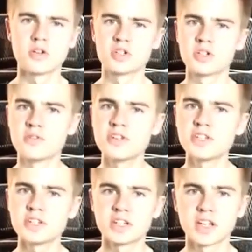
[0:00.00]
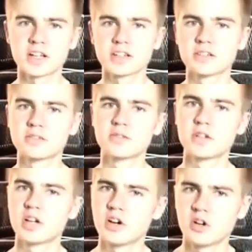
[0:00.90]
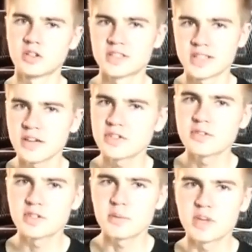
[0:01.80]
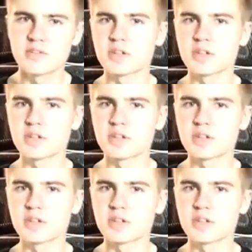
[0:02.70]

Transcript: Oczywiście, że tak. Od zawsze w siebie